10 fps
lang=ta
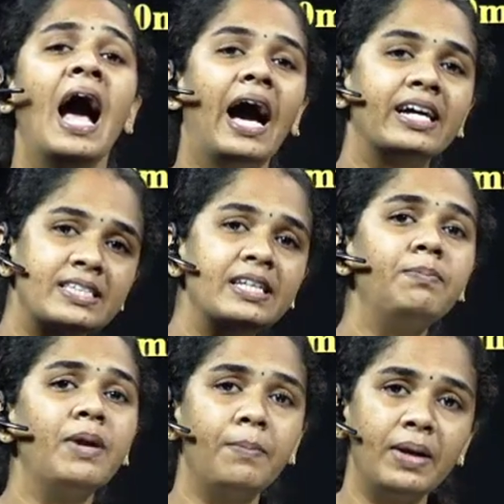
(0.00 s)

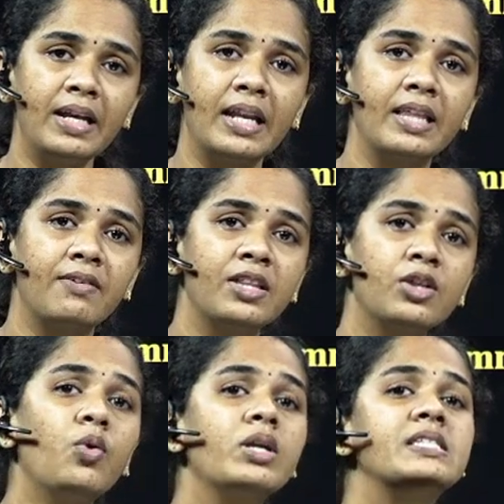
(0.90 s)
அக்செப்ட் அப்படின்றத வந்து
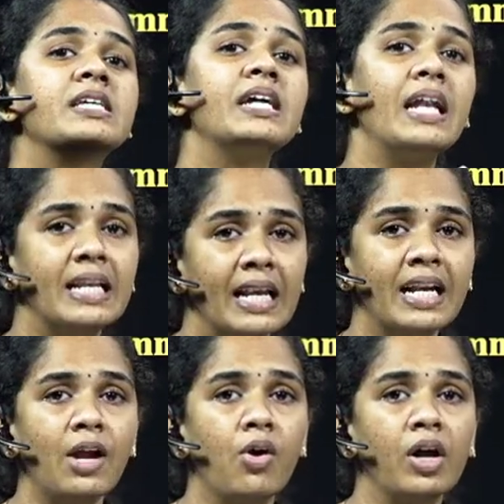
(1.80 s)
ஒரு சிங்கிள்
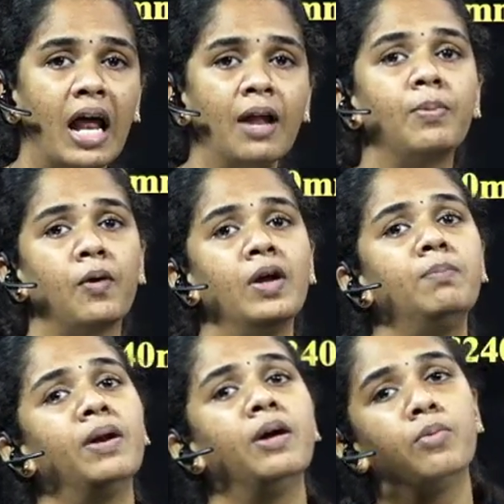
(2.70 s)
கிளிக்ல உங்களால ப்ரொவைட்
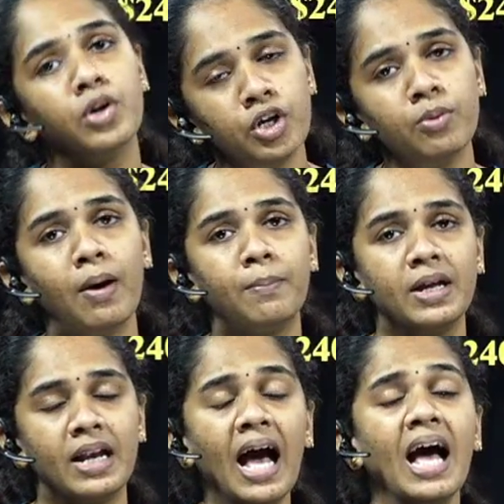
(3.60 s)
பண்ண முடியும்
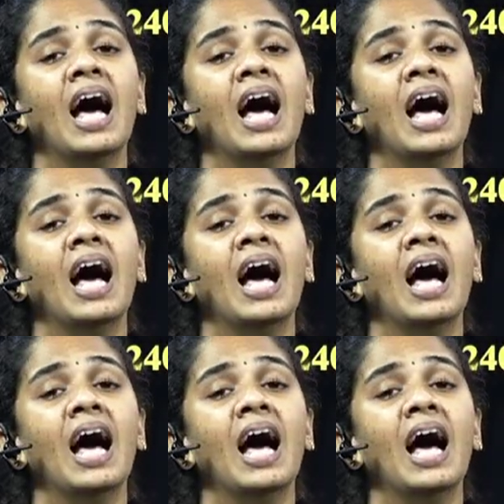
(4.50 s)
அப்படின்னா